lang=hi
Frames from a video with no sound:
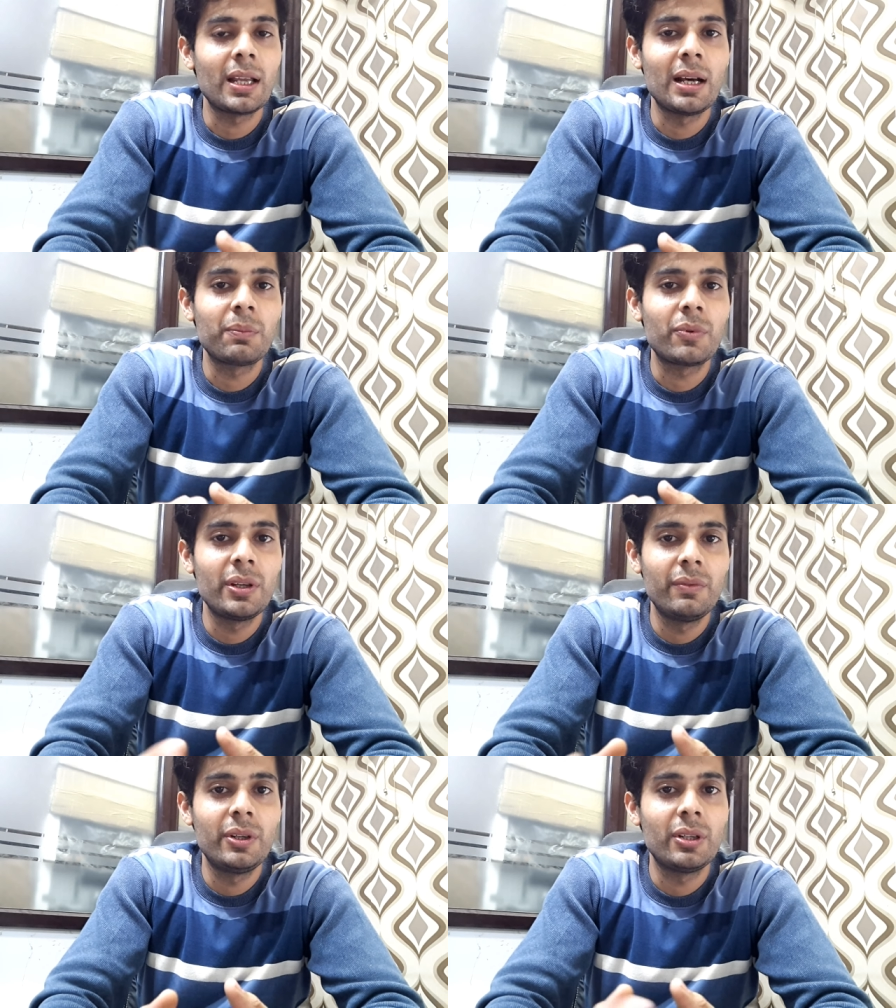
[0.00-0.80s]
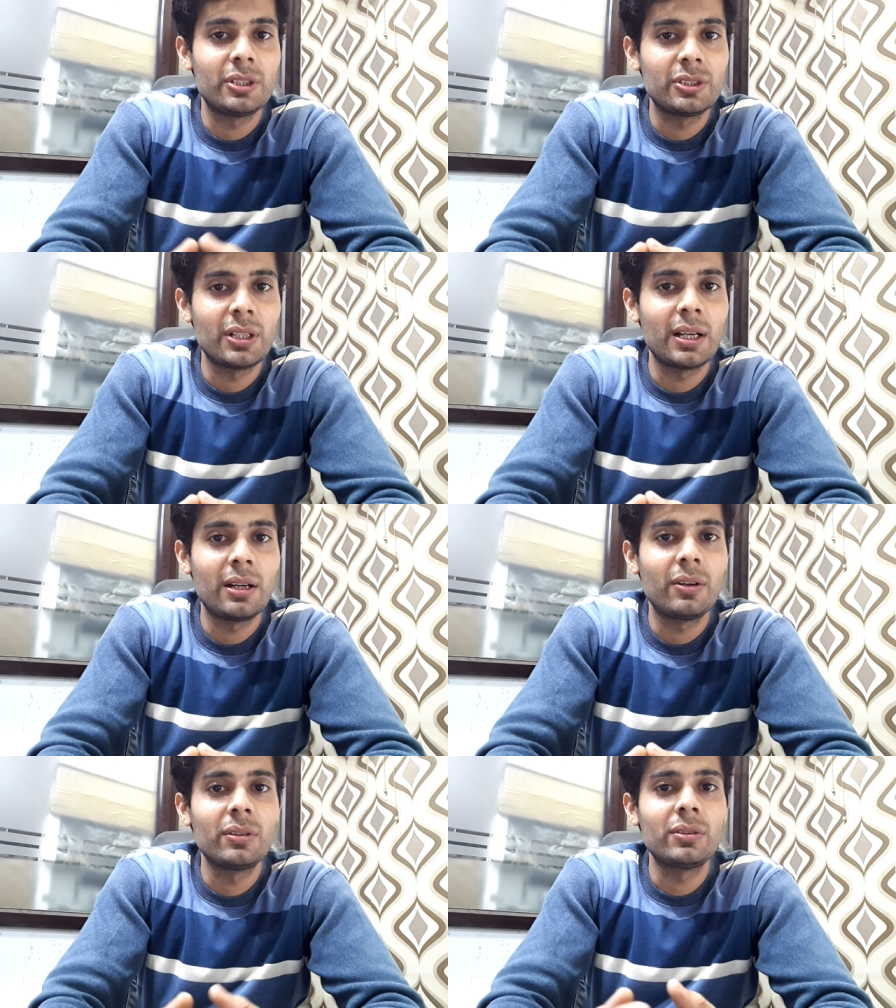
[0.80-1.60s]
अगर आपको ये वीडियो अच्छा
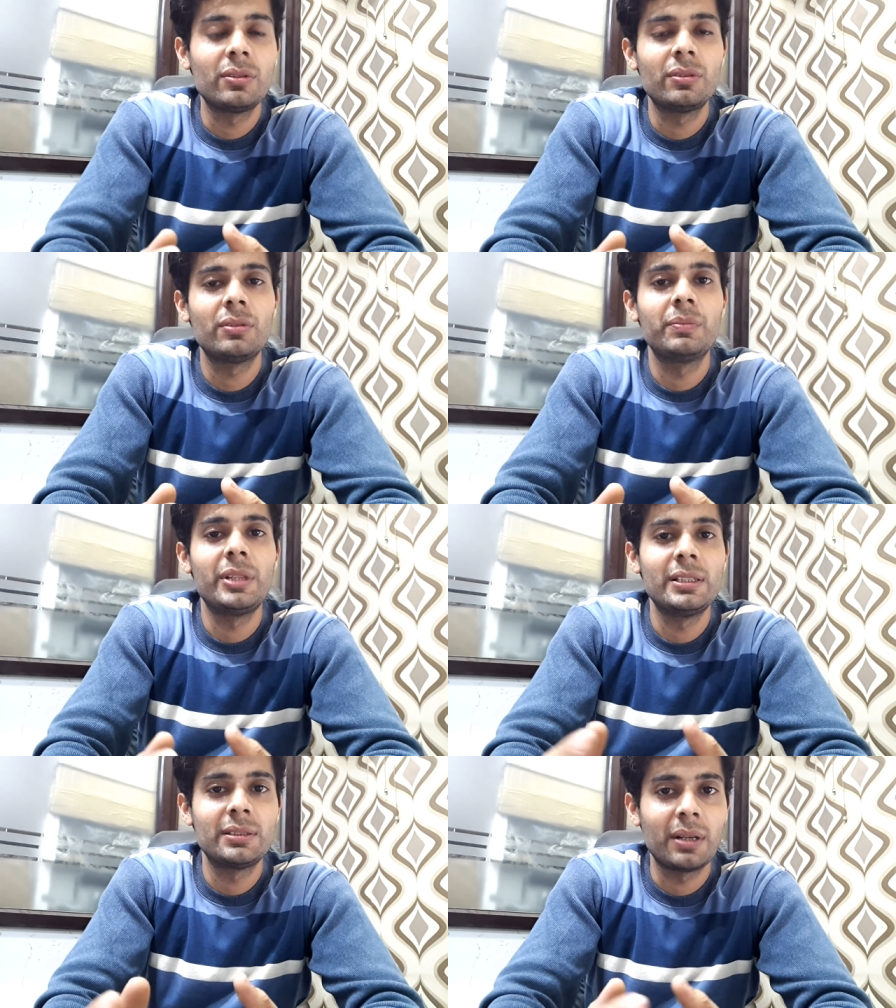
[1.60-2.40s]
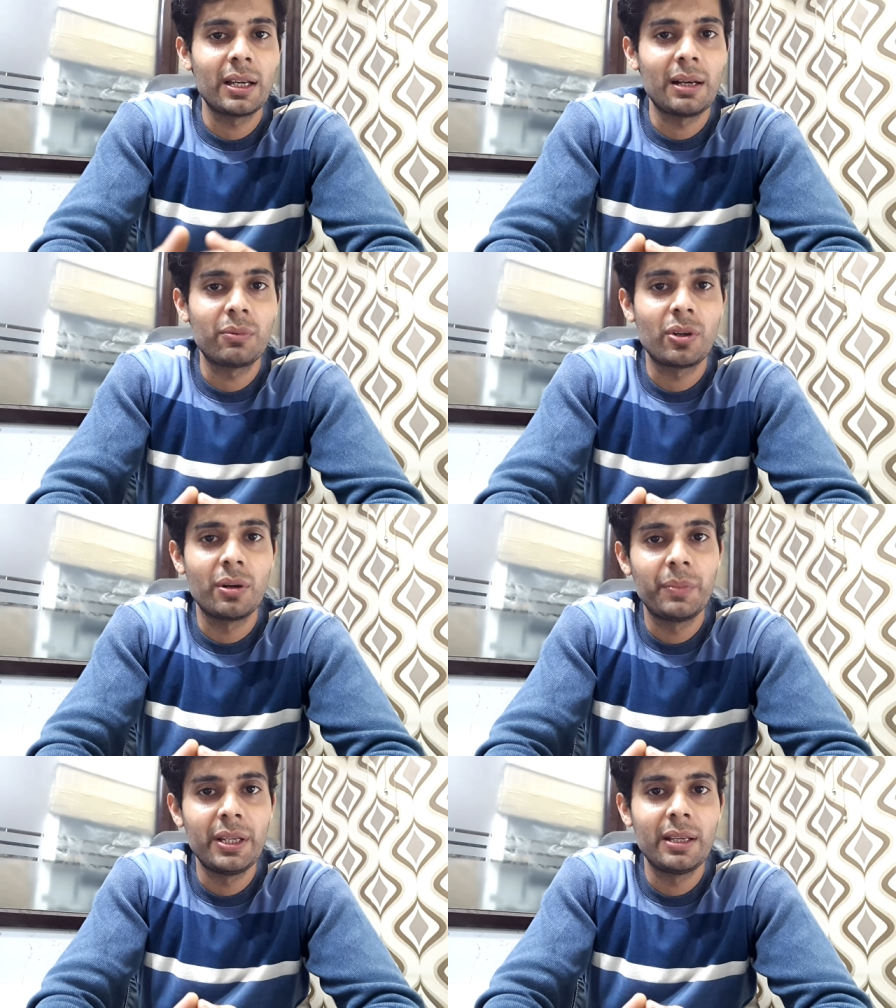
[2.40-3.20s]
लगा हो तो मीन्स अगर
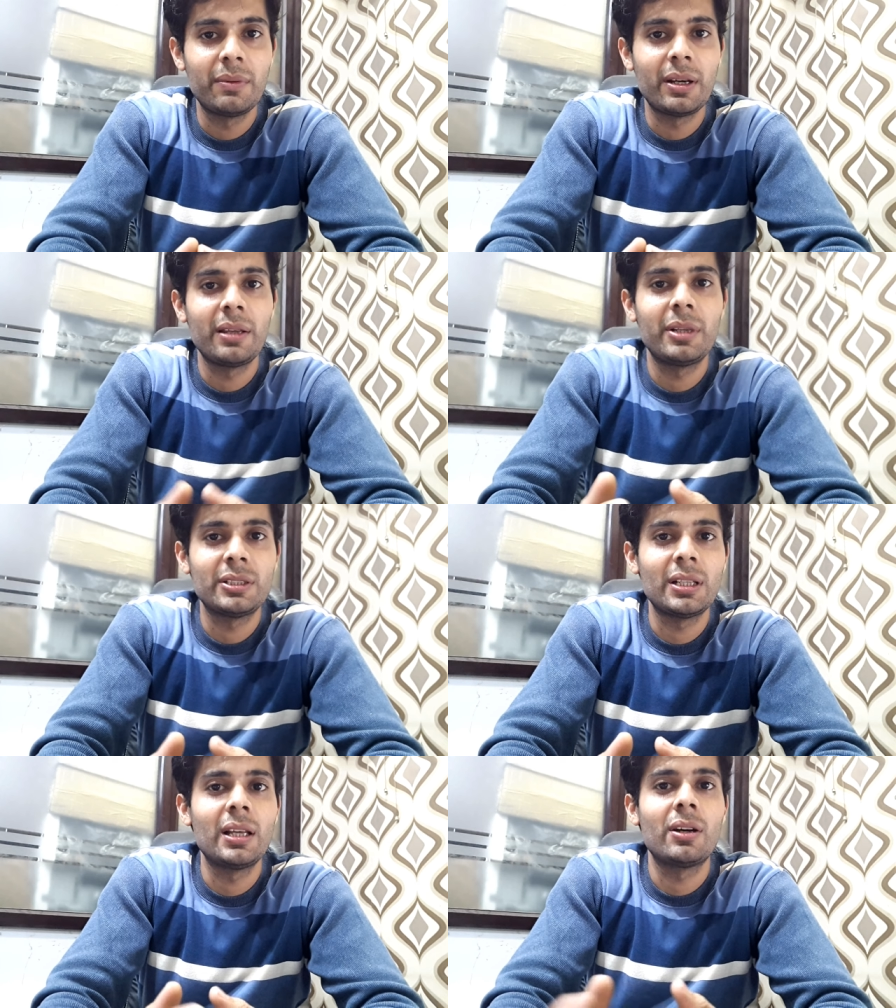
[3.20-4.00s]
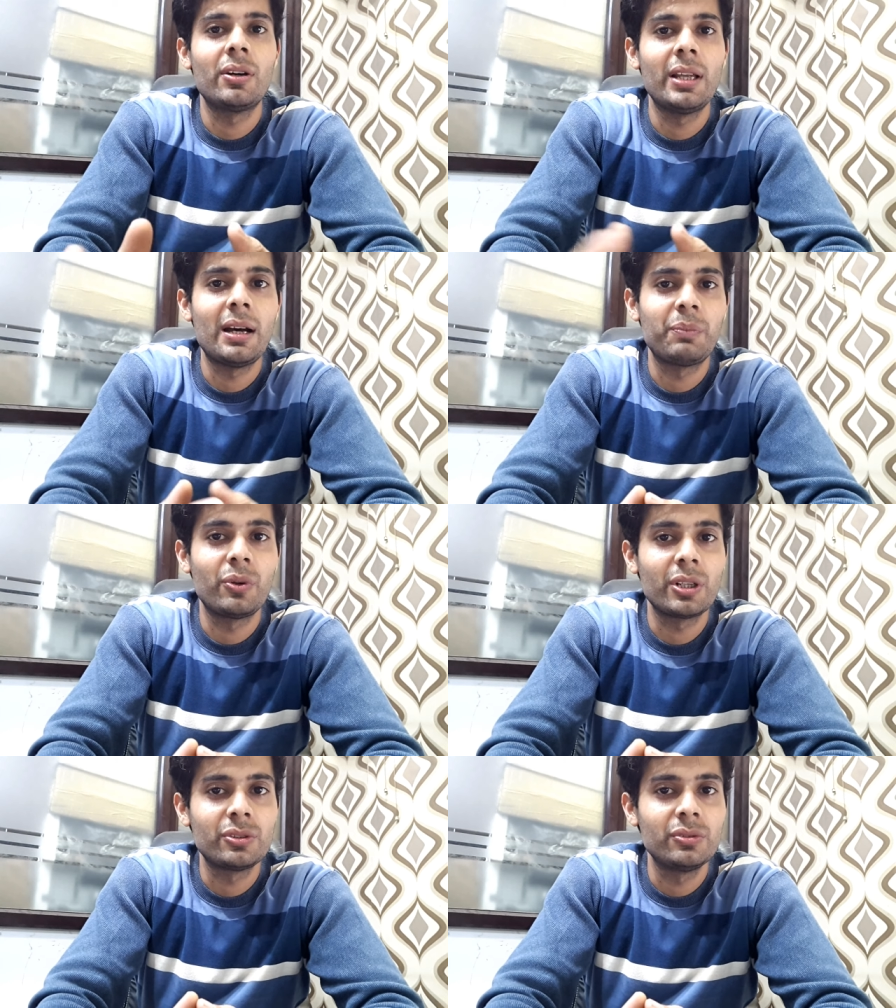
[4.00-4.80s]
आपको कंपनी के बारे में अच्छा लगा हो या आप
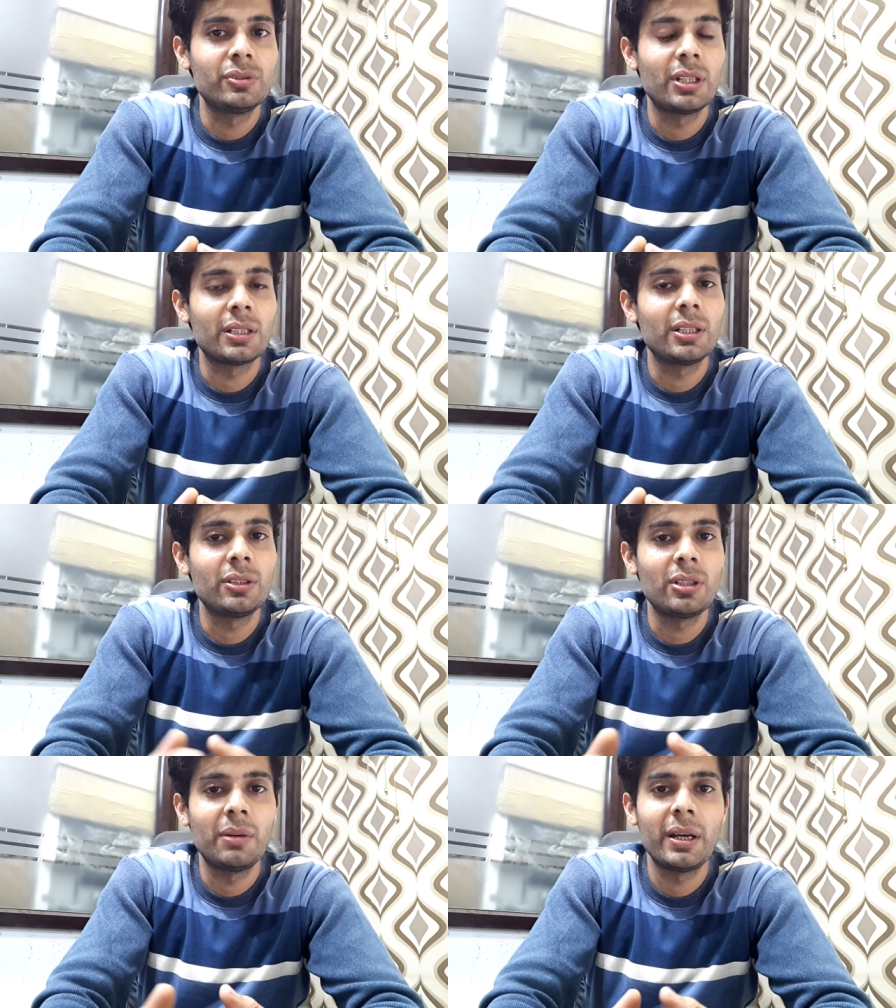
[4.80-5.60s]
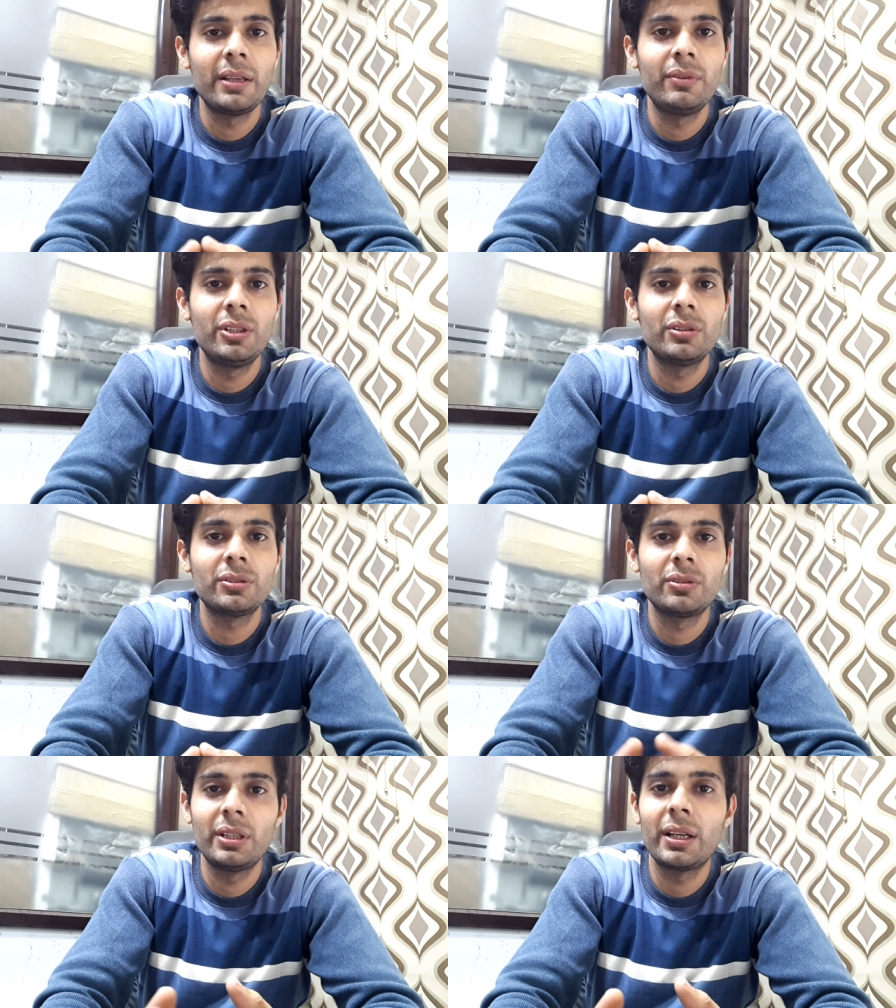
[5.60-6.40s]
प्रोडक्ट्स यूज करते हो तो हमारे
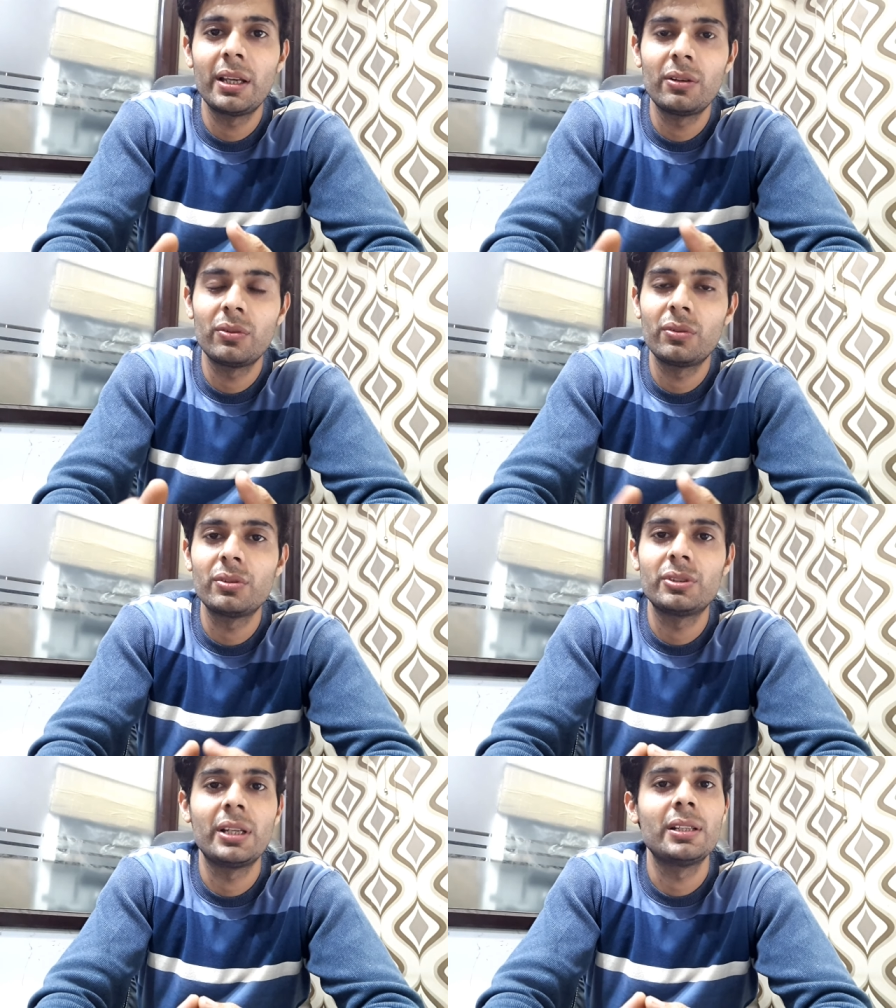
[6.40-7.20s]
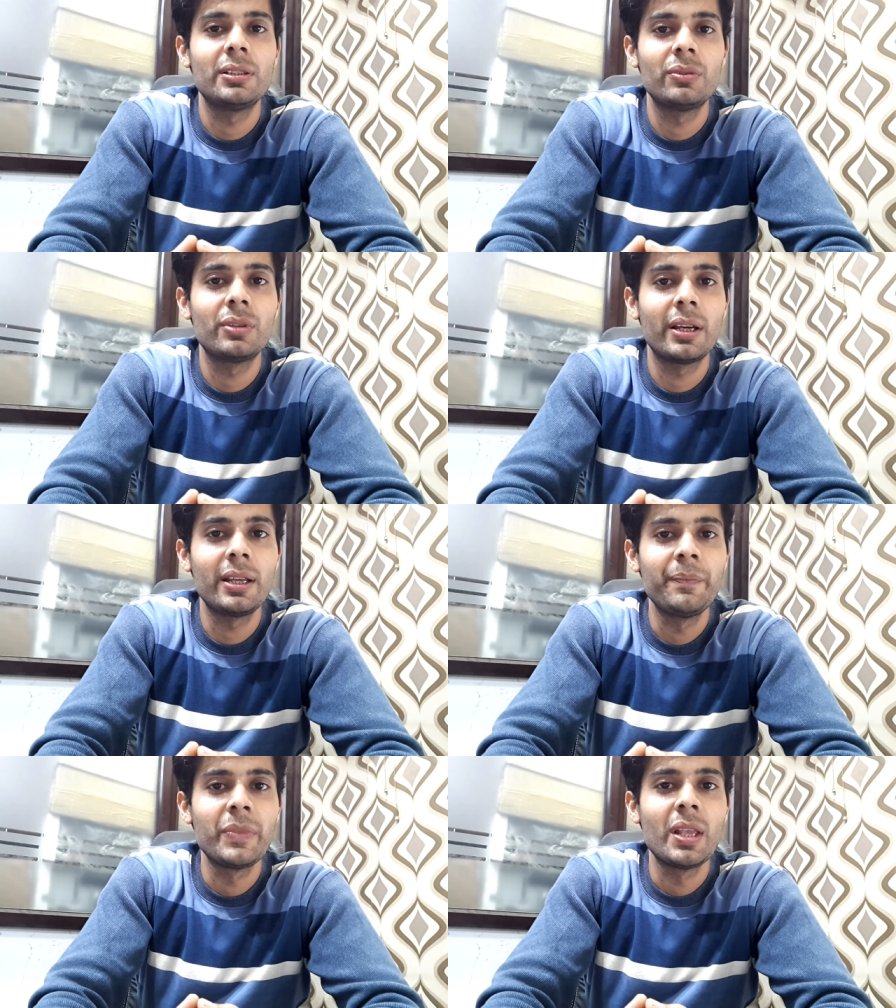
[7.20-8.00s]
वीडियोज़ को देखें उनको शेयर ज़रूर
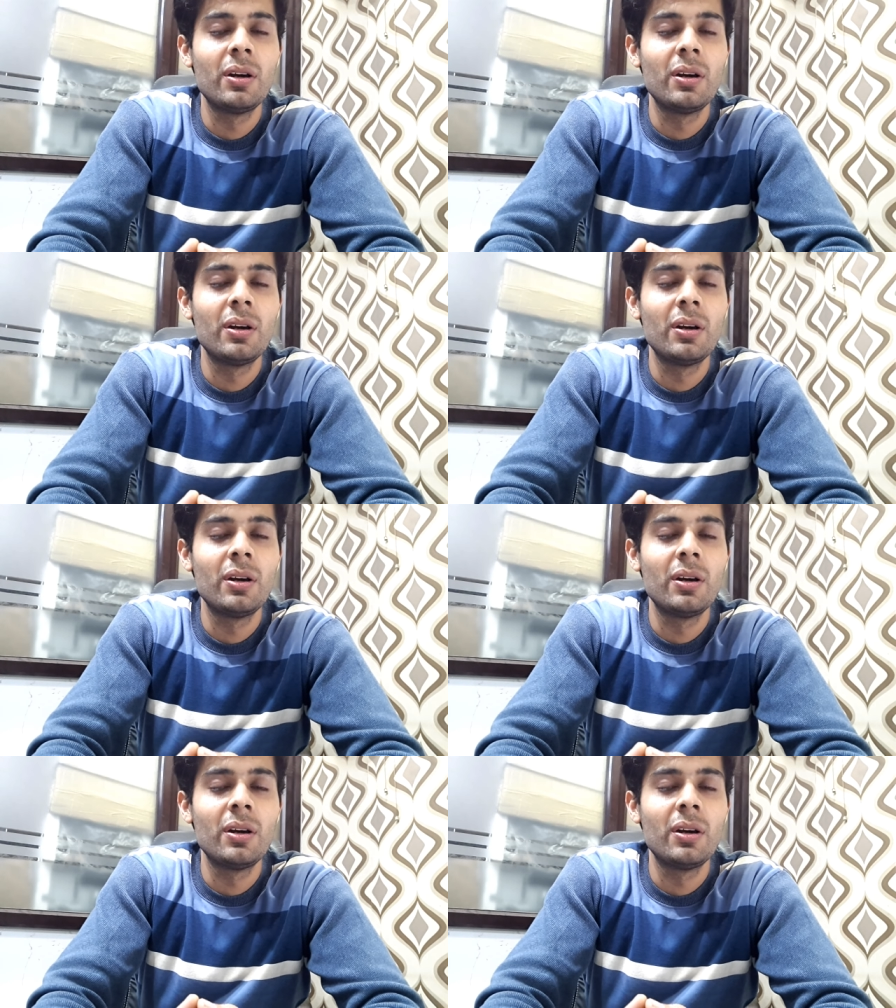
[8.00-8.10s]
करें